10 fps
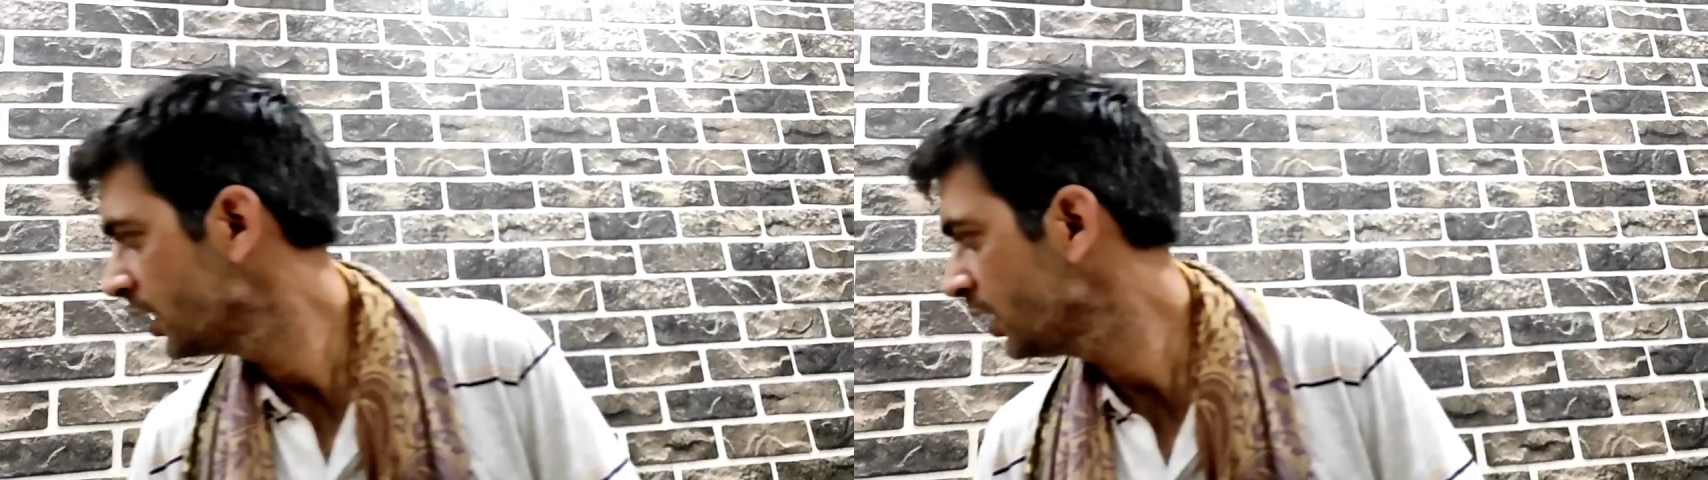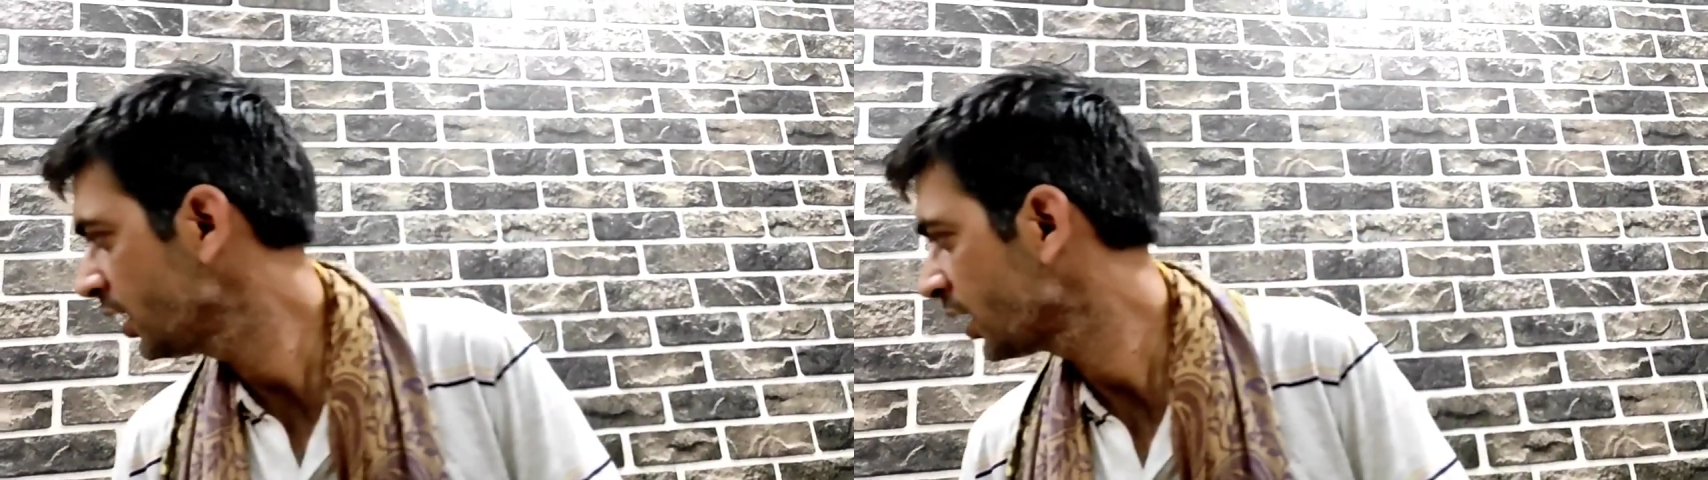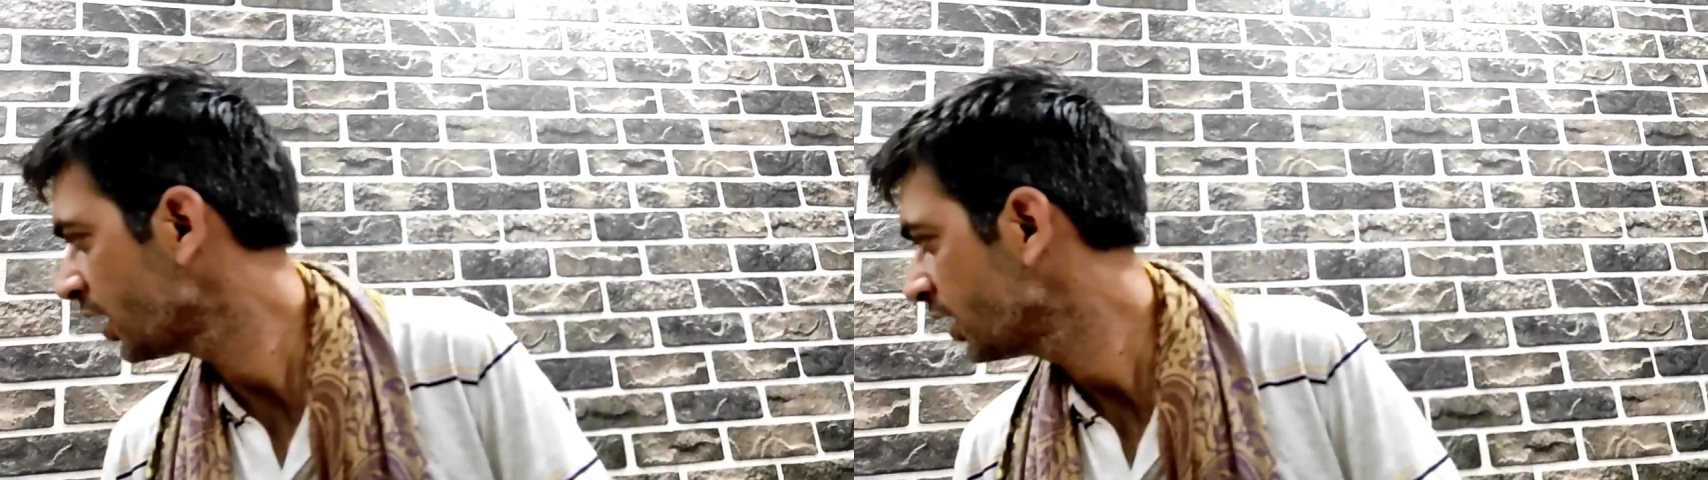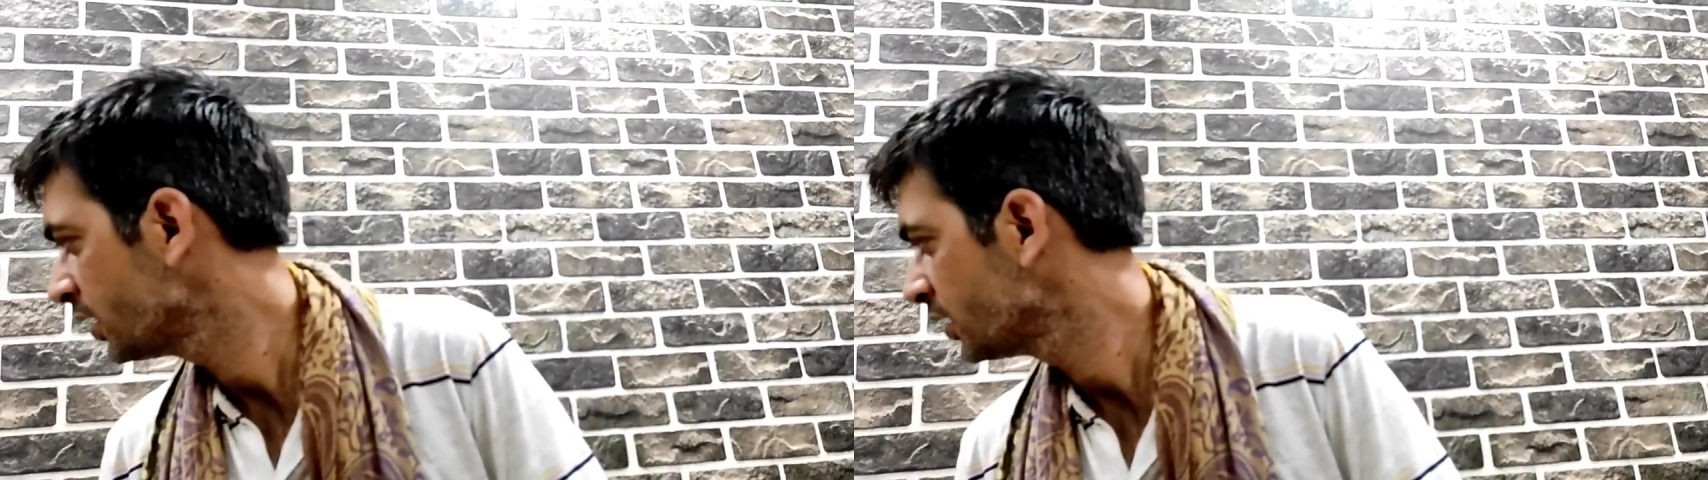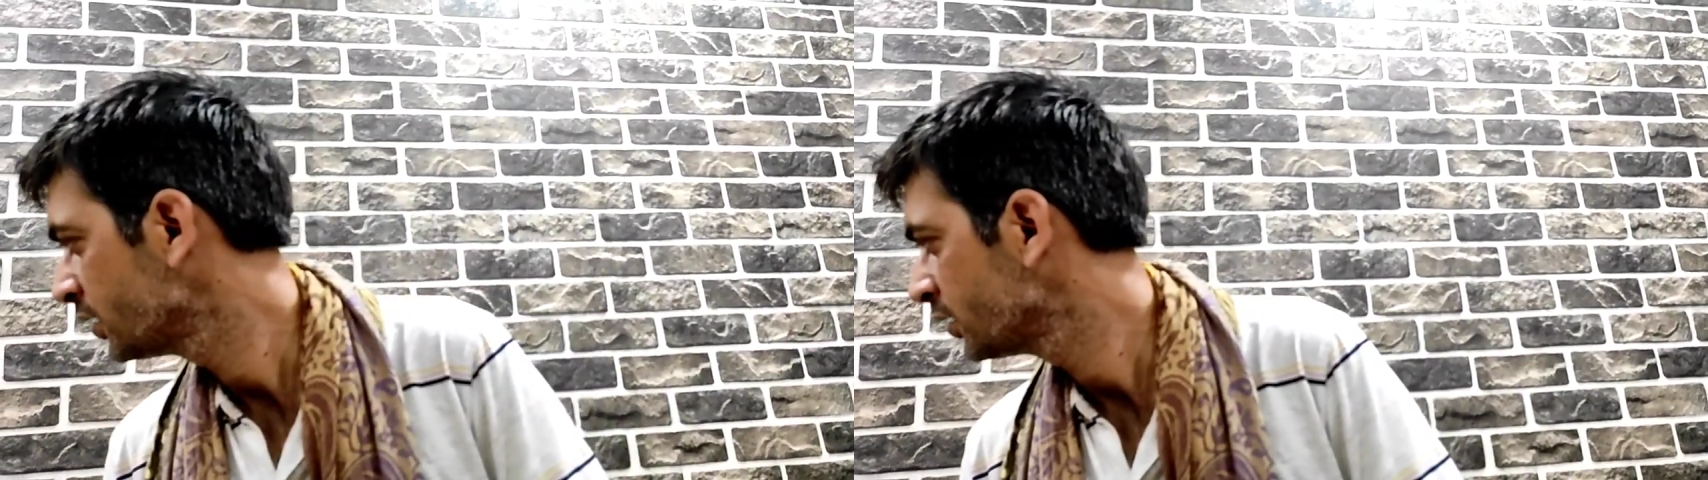हे लला
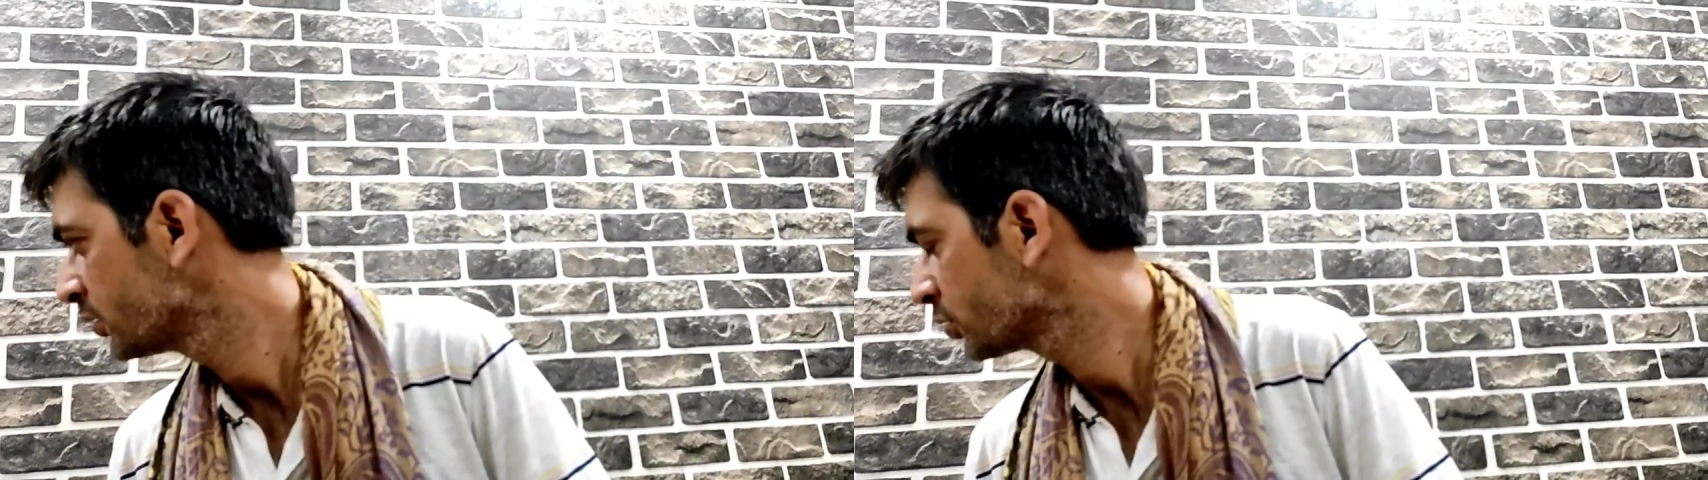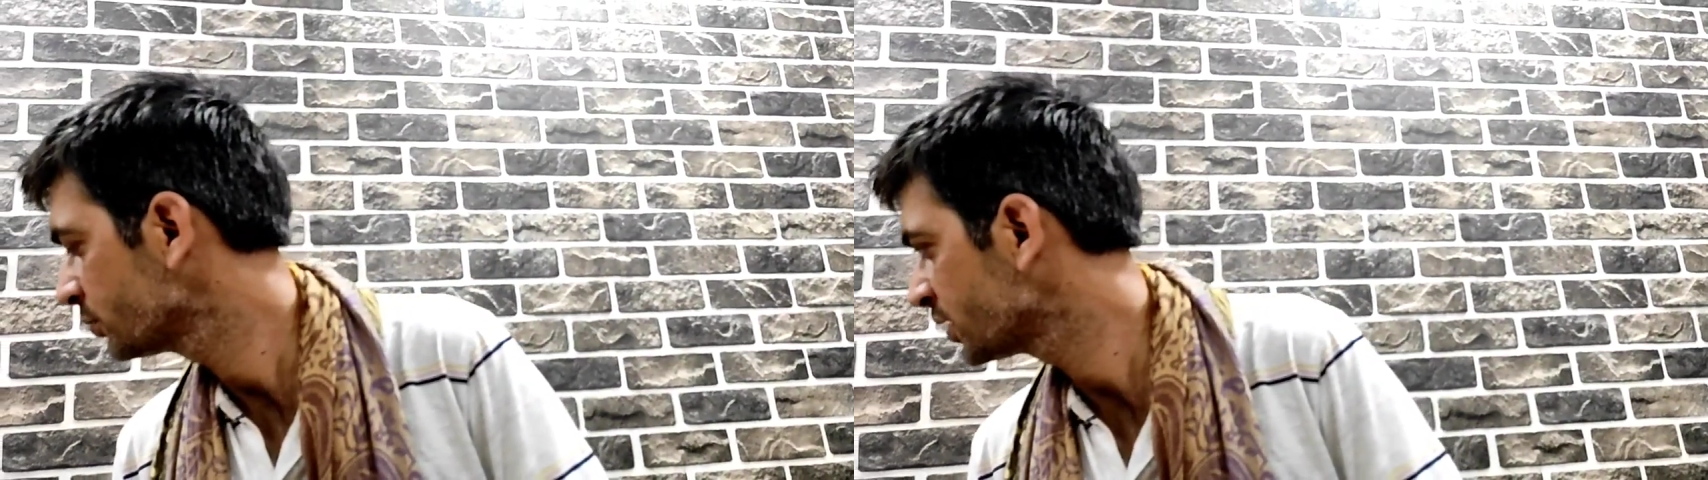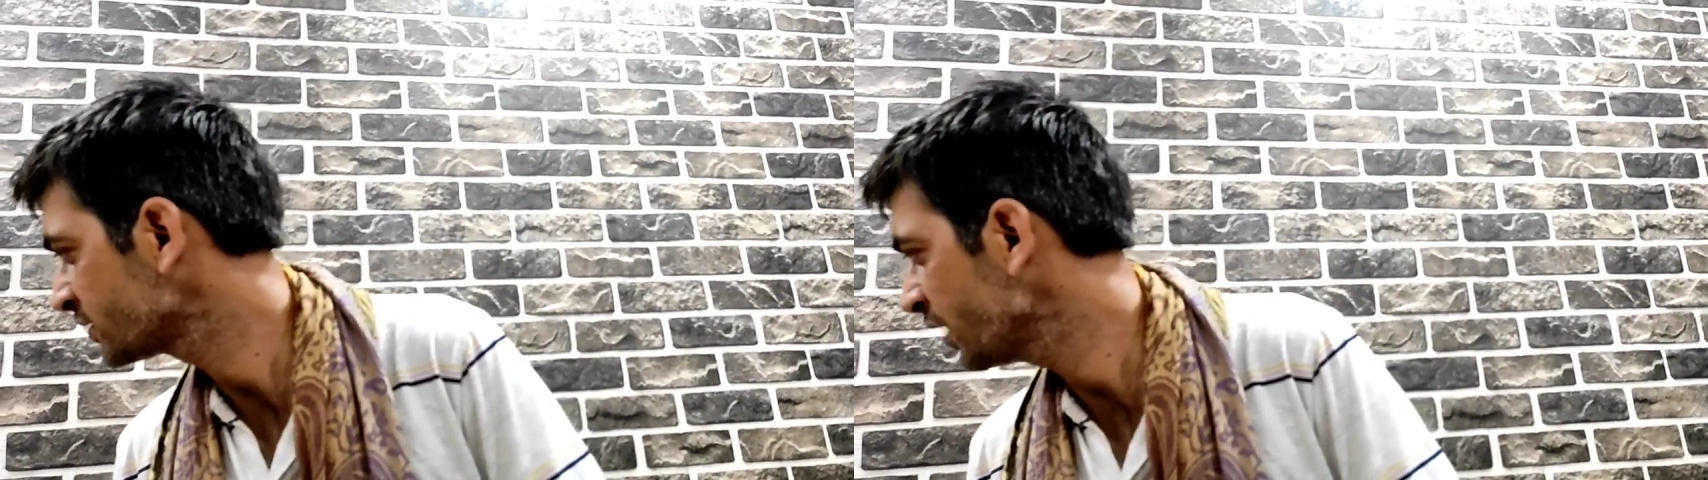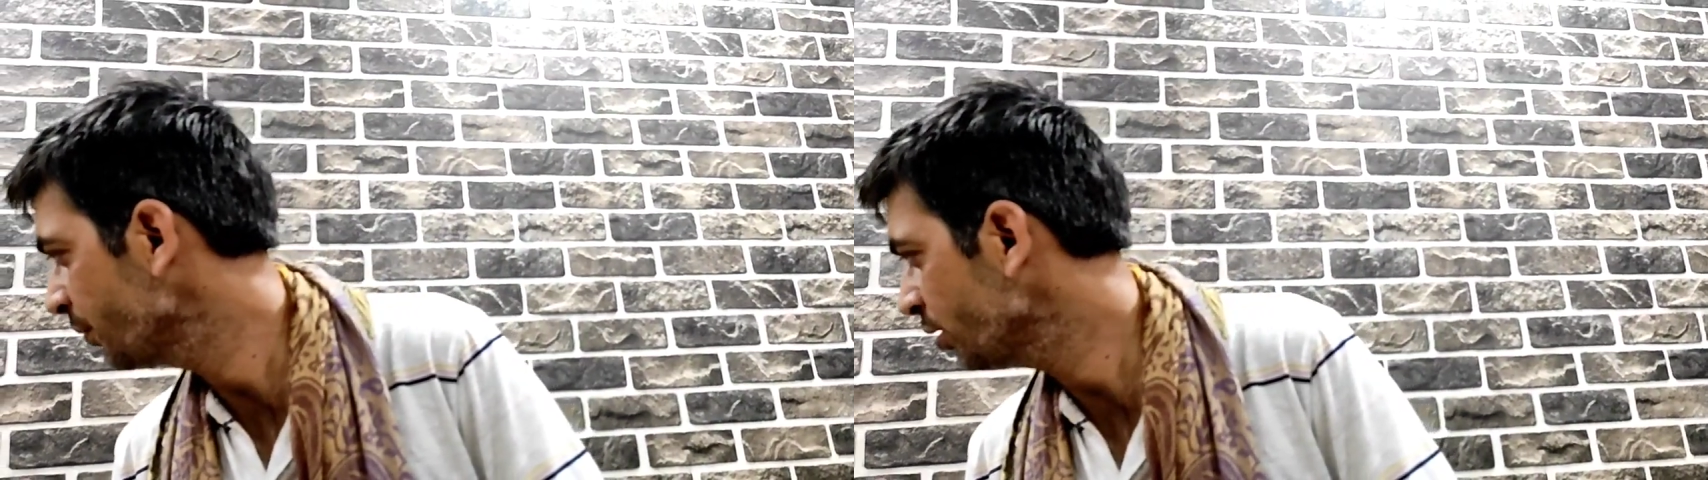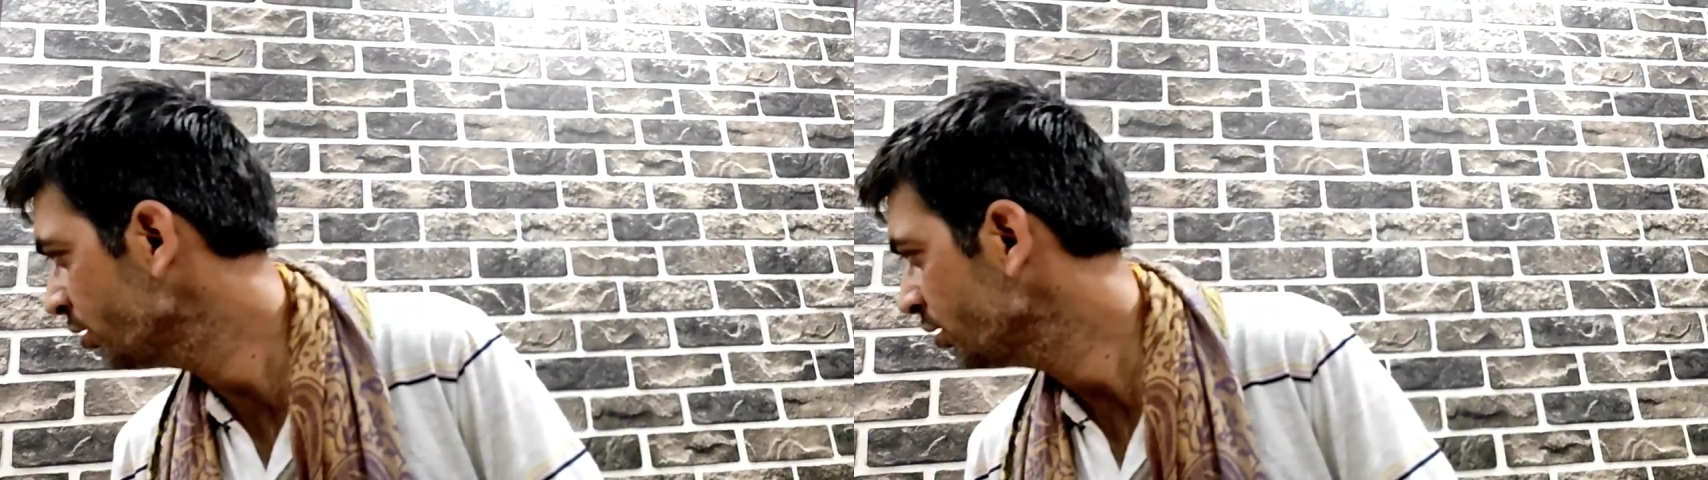तुम दशा
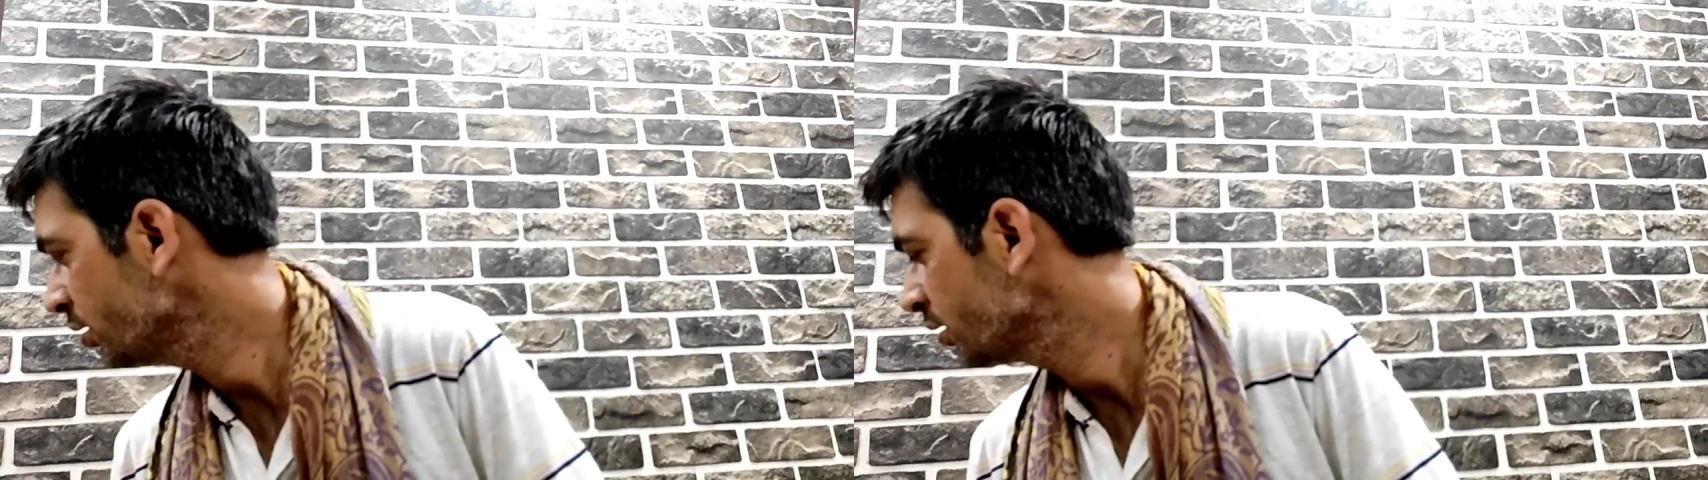में हो